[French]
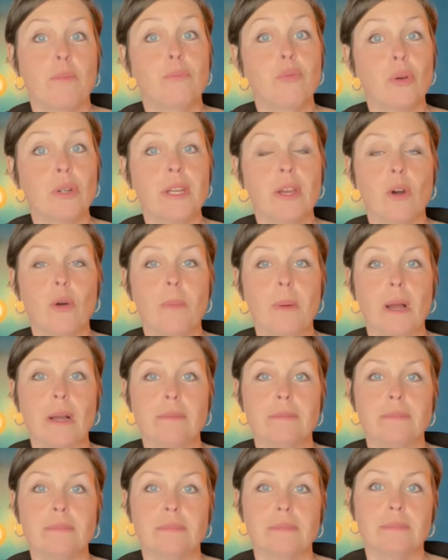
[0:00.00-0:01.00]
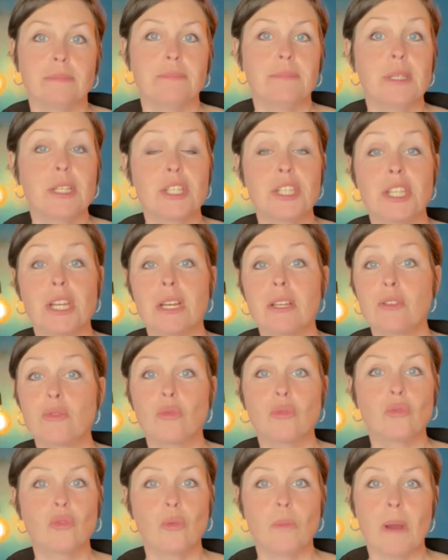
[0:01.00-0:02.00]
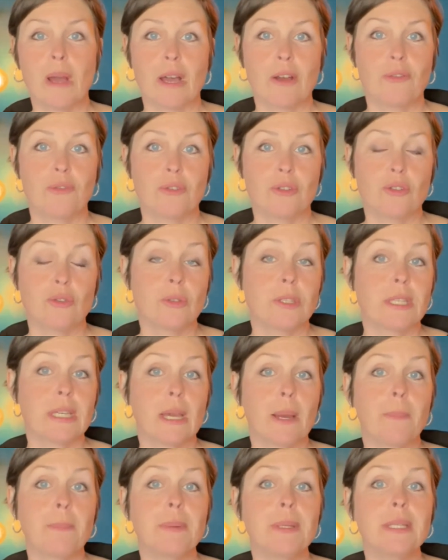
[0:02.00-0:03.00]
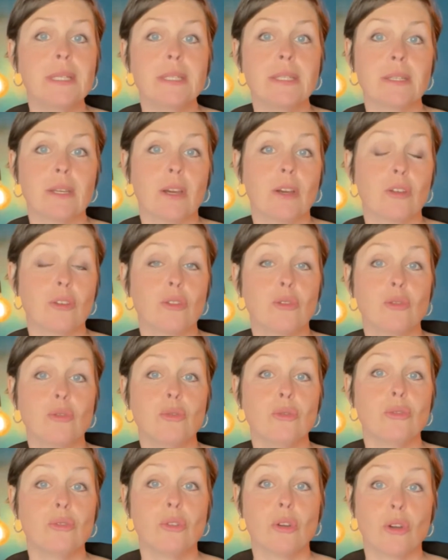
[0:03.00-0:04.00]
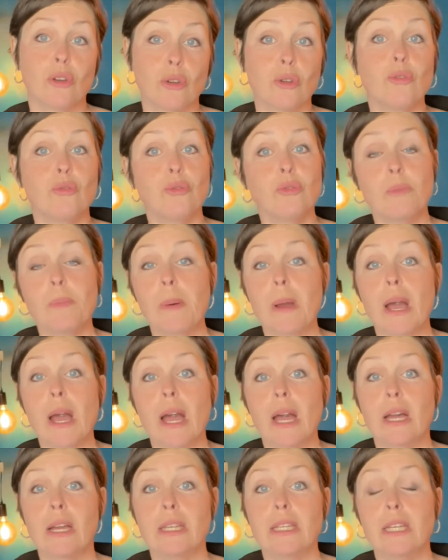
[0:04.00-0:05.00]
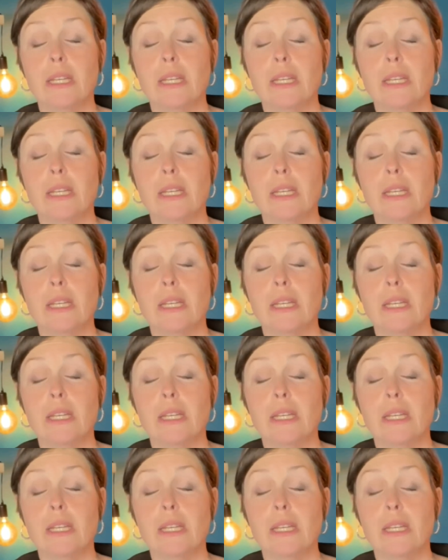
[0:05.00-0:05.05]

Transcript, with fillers: Pour les repas, mes chiens sont au barf, ce qui implique euh, que d'une part,